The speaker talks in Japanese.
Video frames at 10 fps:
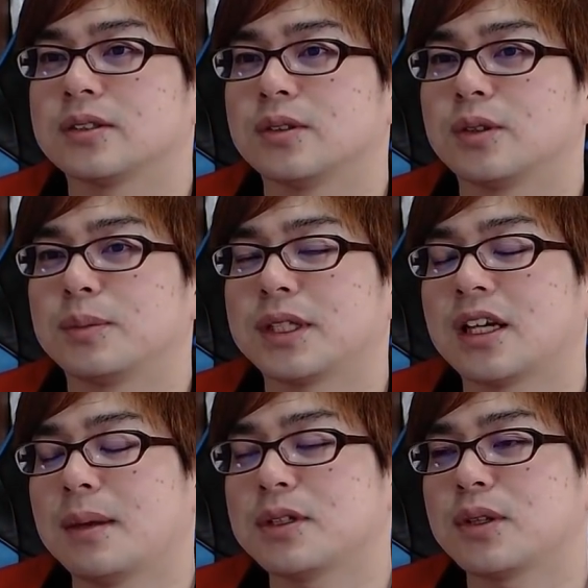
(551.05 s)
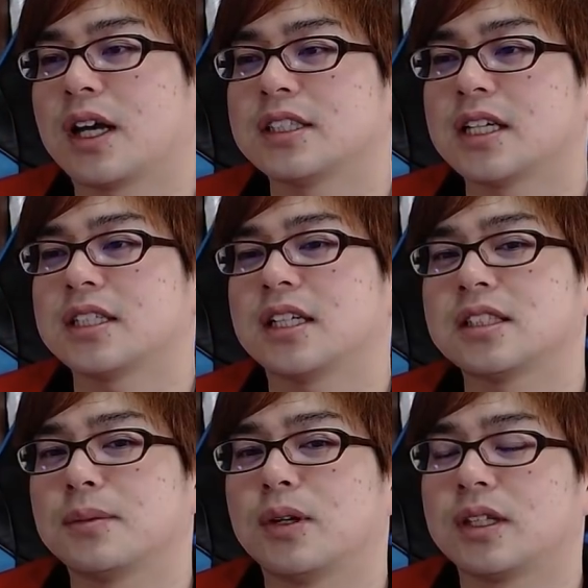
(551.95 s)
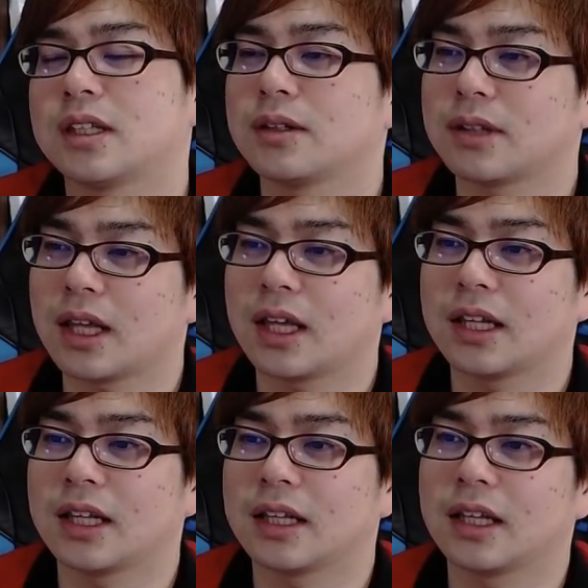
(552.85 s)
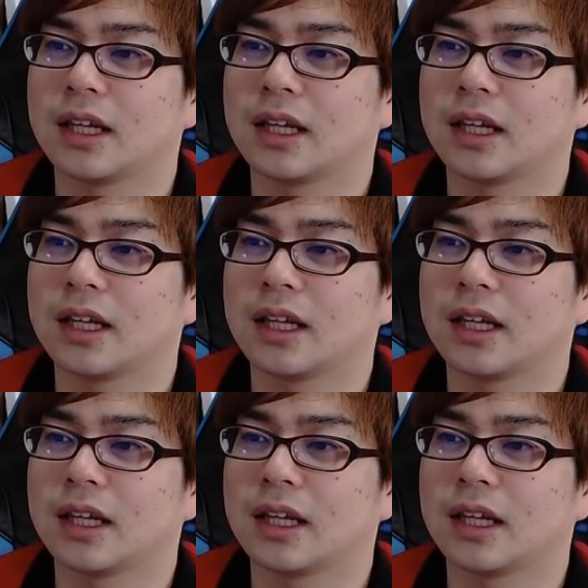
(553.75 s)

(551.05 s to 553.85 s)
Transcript: そのメタゲーム上で活躍しなくても一定のね、えー、